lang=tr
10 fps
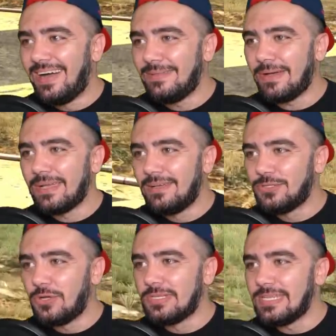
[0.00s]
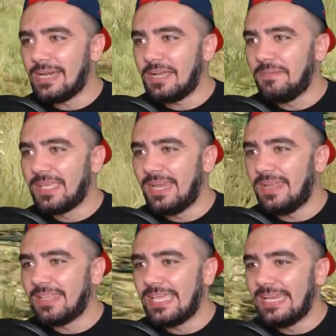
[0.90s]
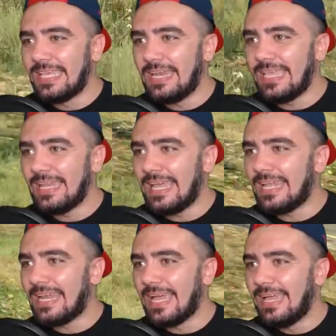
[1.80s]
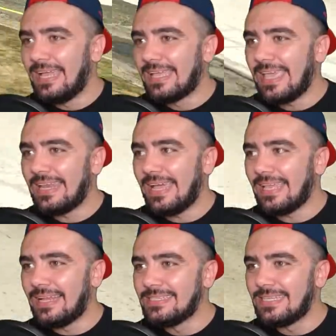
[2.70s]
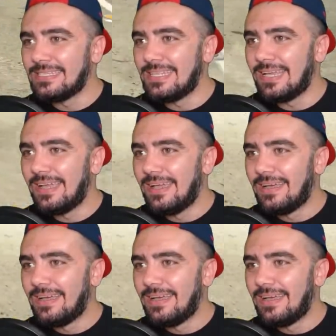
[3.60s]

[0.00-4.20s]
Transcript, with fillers: Hadi bak. Son hızla arkamdan gelin hadi. Gelin gel gel gel gel. Gel gel gel hızlı hızlı.